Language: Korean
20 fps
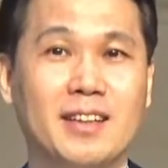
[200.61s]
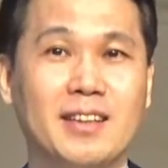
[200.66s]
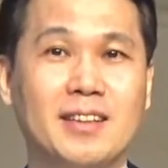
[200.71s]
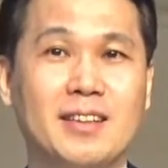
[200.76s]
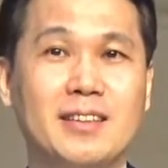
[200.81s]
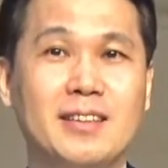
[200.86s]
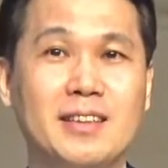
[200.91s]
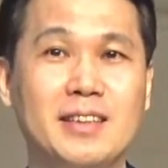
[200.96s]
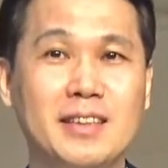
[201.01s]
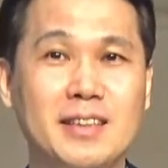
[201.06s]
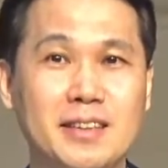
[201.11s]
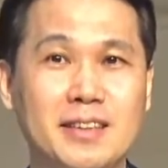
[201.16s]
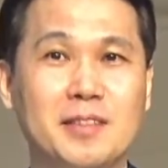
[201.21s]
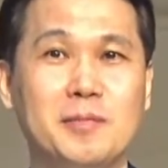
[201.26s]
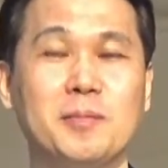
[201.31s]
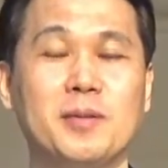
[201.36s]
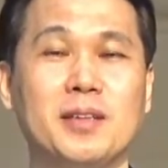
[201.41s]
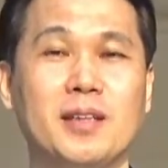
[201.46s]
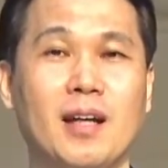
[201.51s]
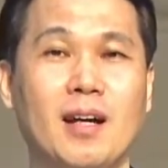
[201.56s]
뜻이
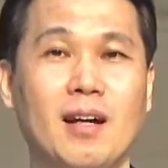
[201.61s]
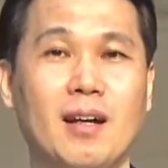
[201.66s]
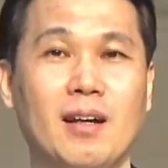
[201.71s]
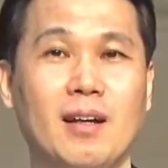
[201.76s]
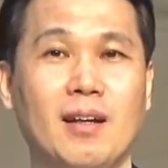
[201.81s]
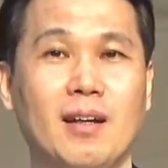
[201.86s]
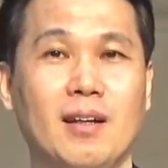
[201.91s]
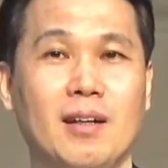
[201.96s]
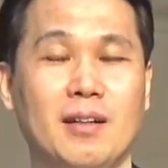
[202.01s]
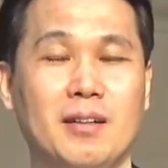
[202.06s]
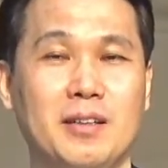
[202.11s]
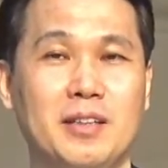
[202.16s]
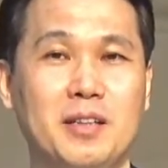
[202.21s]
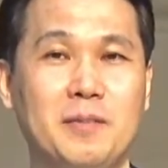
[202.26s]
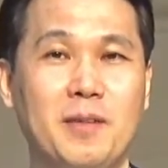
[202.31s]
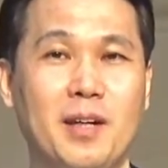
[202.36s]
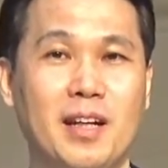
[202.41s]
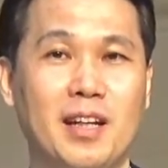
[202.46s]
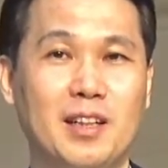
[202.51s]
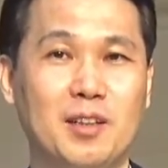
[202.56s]
있습니다. 흔히
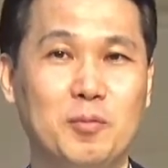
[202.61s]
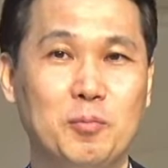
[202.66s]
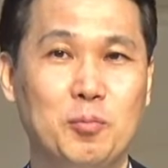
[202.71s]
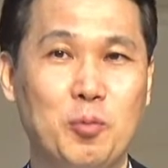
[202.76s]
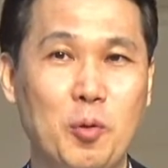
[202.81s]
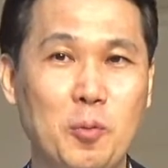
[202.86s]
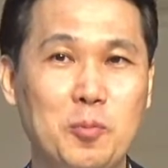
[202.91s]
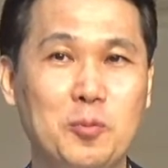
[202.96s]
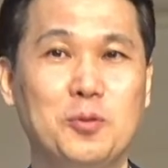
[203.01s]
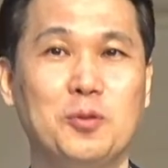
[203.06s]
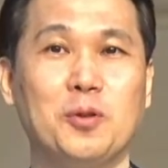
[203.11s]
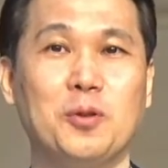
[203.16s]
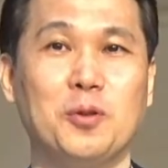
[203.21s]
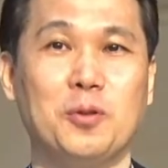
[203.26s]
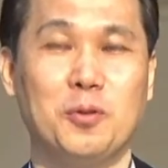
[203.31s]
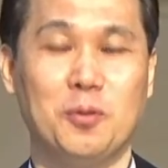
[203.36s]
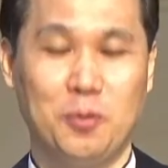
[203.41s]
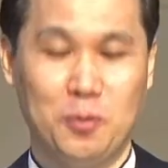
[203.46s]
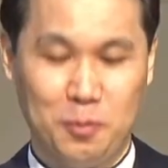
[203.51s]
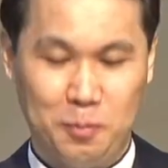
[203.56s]
말하는 포부도
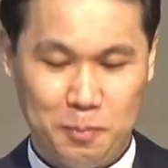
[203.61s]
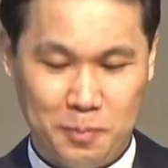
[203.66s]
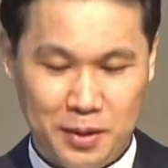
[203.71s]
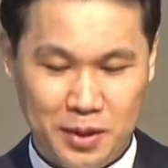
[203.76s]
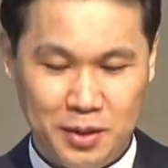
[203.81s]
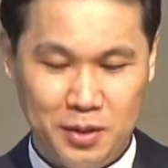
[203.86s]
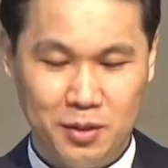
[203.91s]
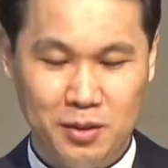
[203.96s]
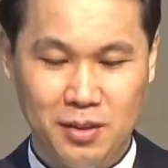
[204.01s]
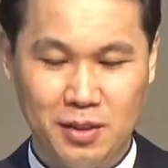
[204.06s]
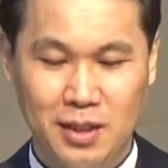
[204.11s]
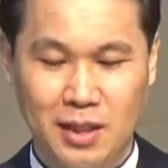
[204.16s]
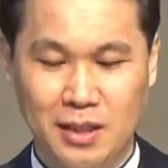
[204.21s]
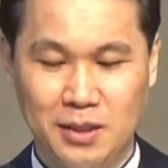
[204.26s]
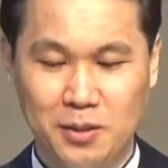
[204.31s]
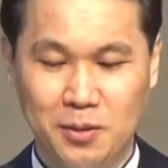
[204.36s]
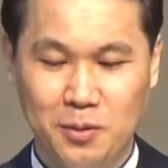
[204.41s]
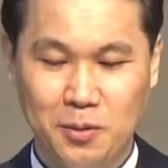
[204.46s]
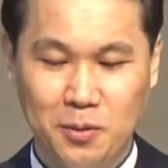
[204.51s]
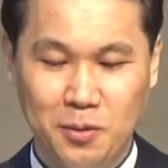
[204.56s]
있고 비전을
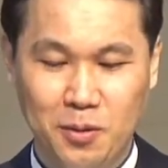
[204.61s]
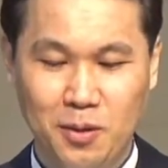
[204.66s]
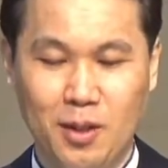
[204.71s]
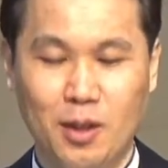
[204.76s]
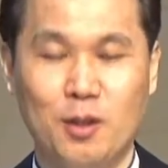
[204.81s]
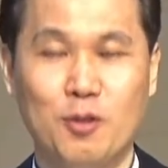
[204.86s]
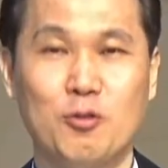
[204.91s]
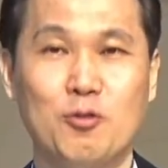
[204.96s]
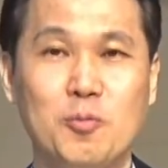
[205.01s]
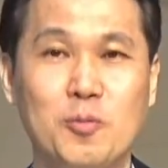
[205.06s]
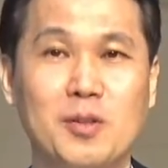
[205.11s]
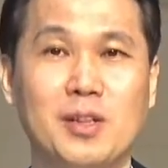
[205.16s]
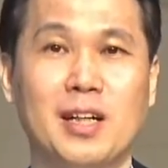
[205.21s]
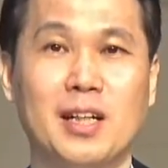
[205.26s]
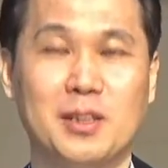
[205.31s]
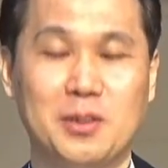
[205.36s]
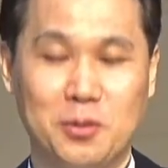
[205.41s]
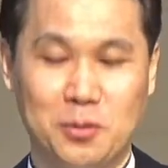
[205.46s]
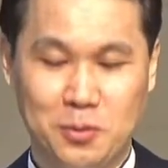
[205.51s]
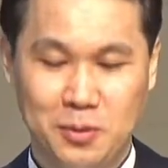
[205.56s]
가지고 꿈을
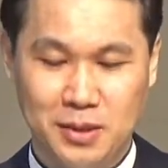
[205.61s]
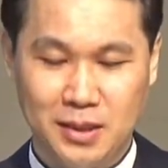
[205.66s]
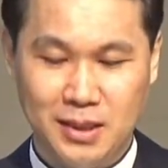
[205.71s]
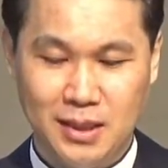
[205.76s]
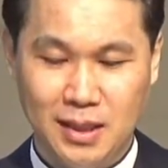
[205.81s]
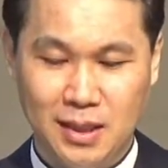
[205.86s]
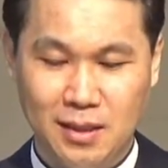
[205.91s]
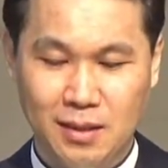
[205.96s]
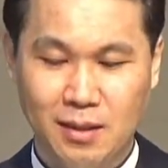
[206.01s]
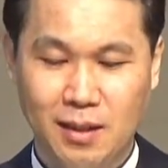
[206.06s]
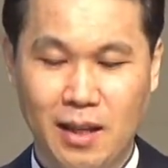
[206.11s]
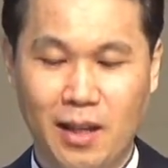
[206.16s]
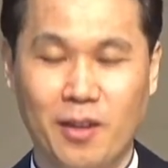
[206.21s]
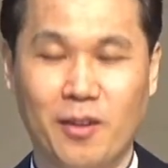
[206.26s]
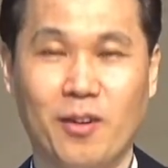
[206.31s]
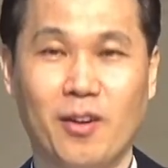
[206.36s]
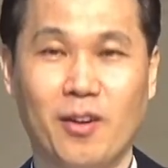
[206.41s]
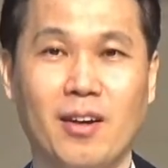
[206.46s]
가지고 시작을 해요.